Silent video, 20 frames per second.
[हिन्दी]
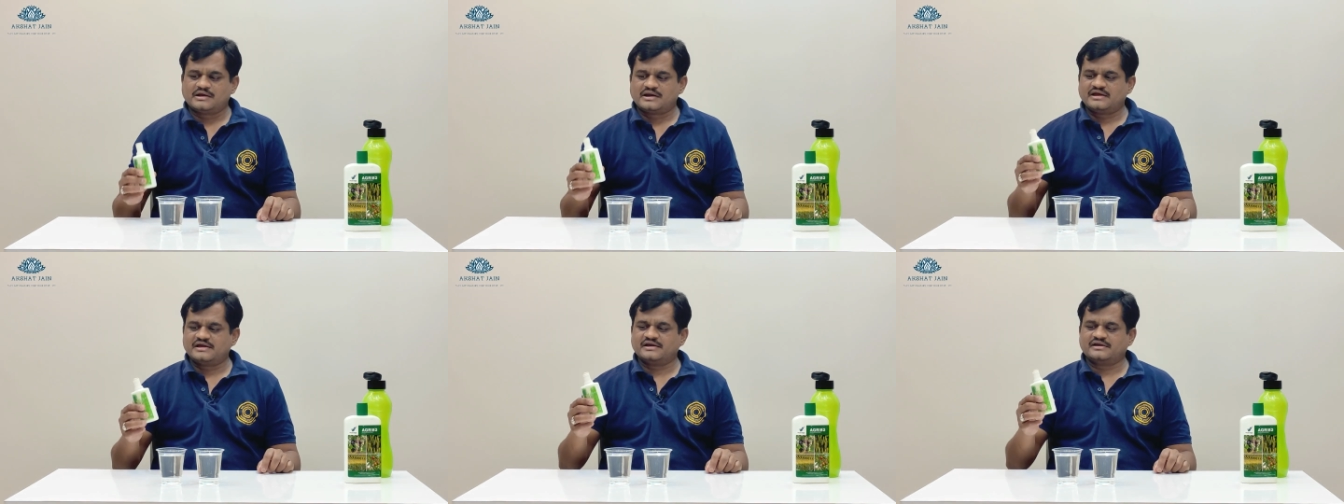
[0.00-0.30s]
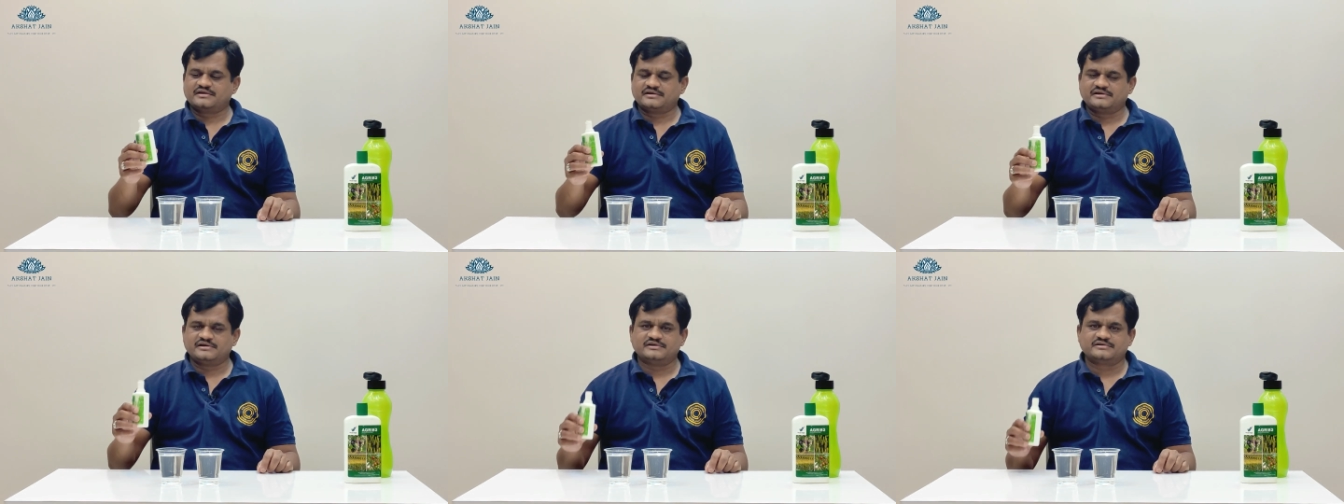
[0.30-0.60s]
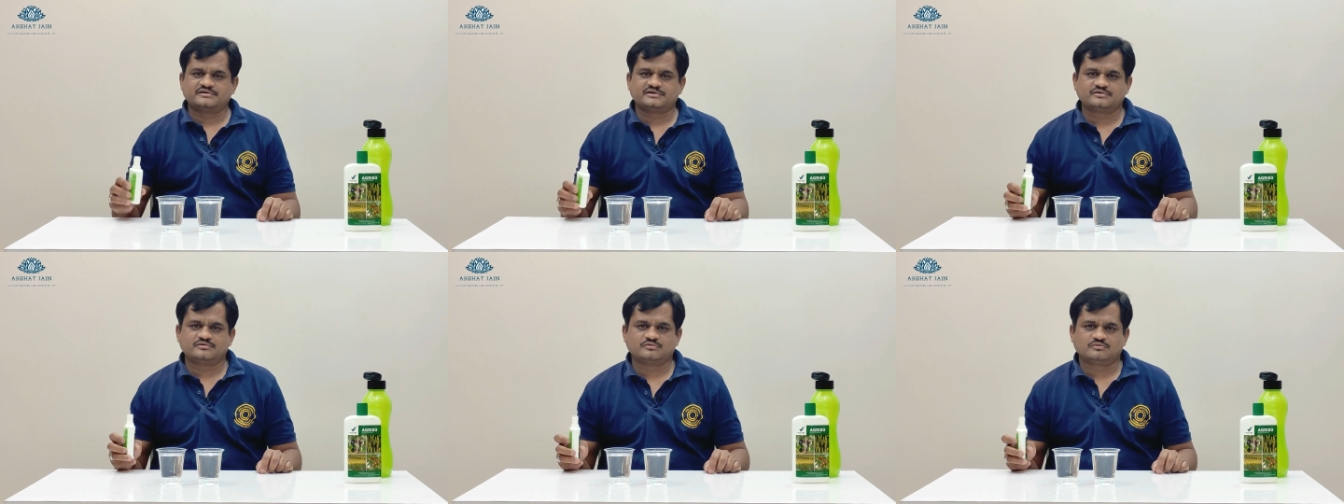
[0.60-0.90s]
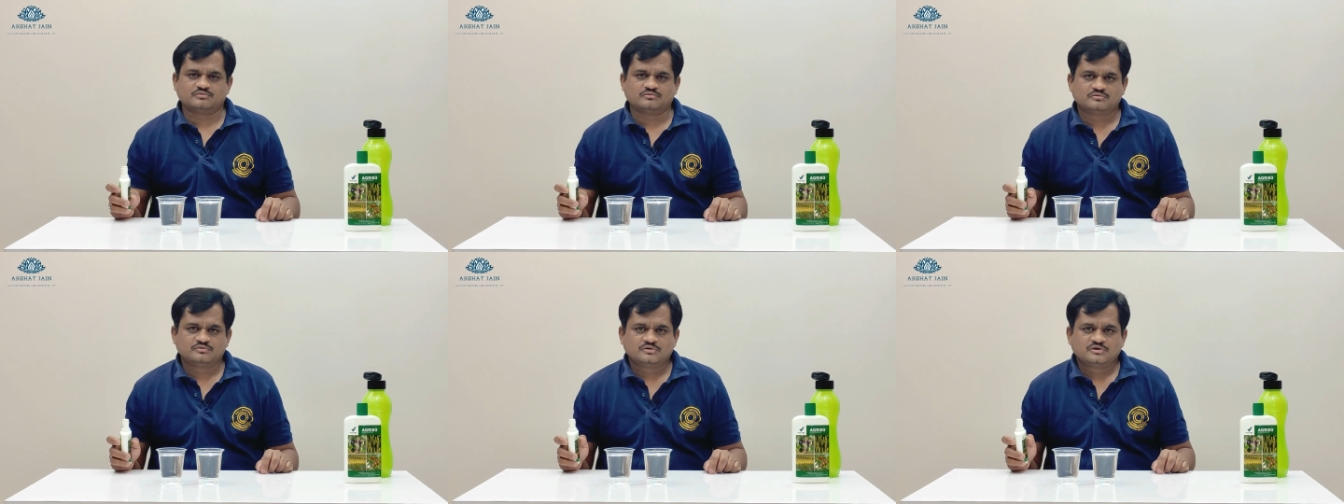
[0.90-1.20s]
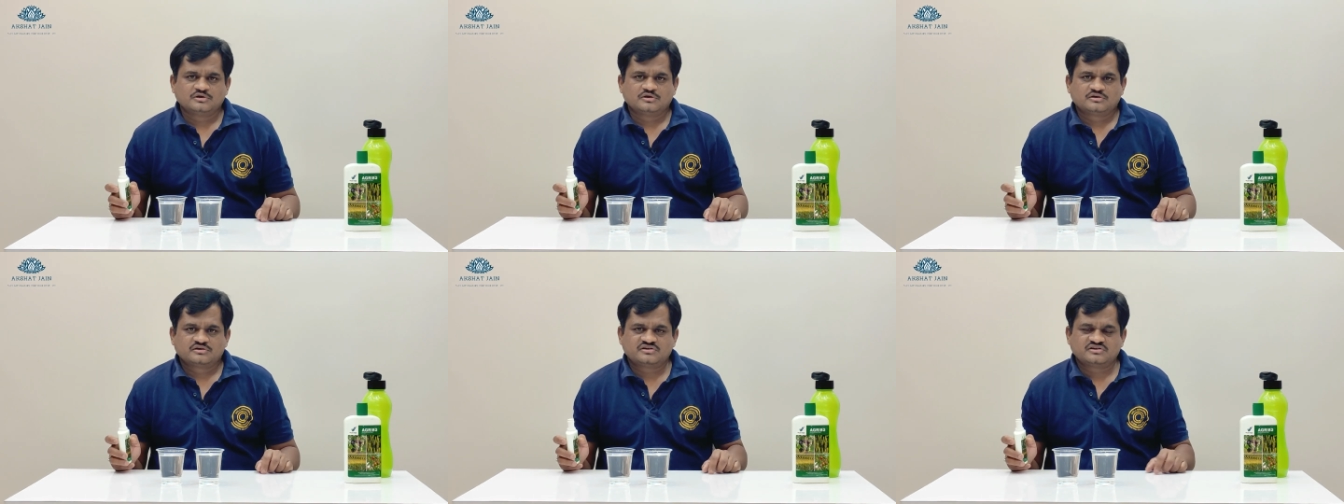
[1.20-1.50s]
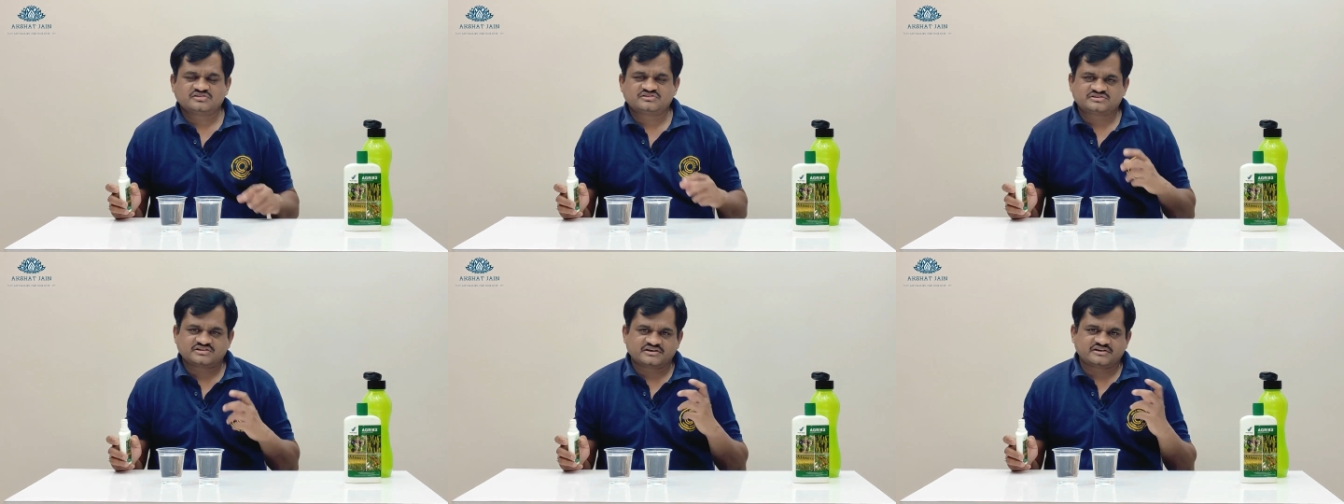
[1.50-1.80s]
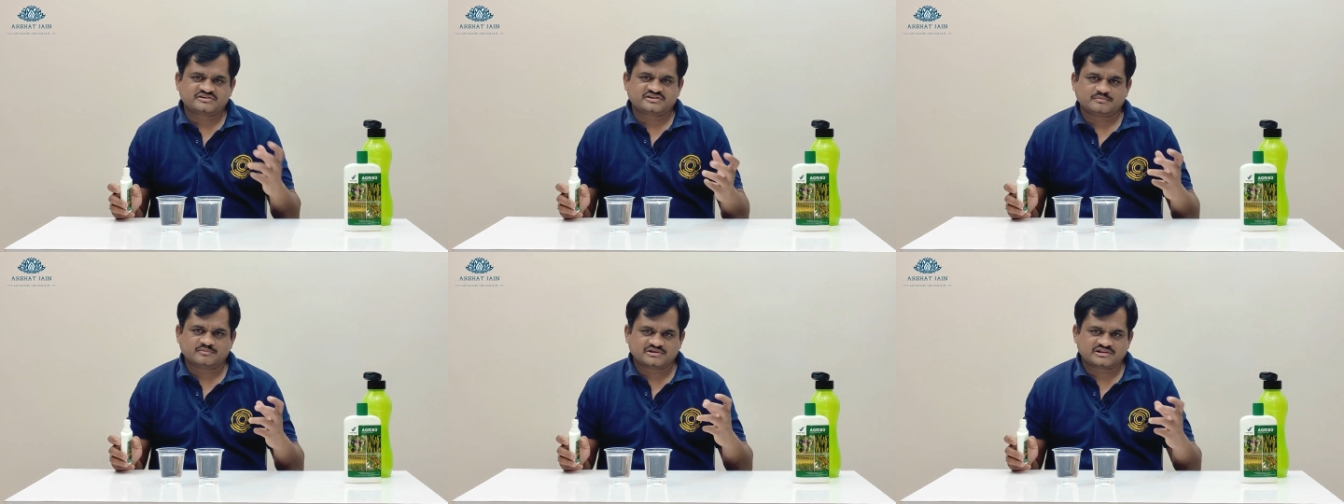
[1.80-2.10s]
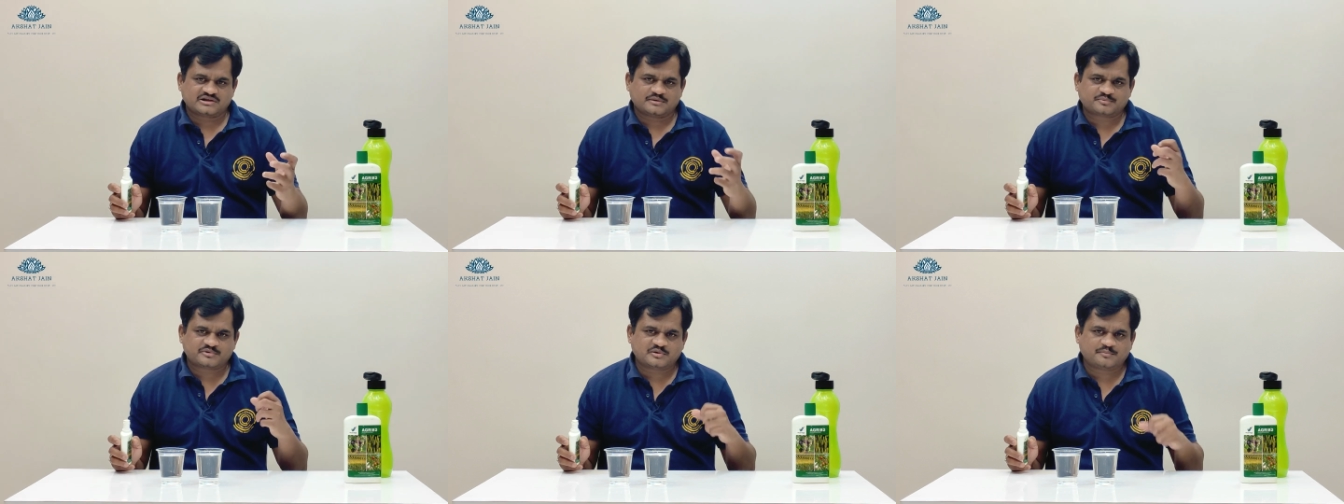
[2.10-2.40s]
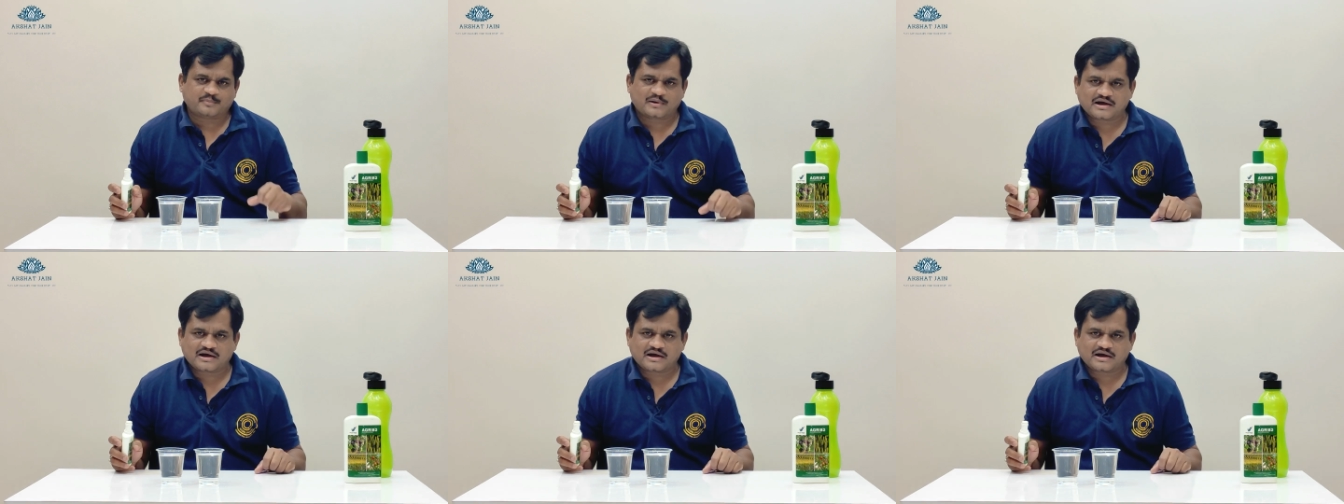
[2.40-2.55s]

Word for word: हमारा एग्री एटी टू किस तरह से मतलब कि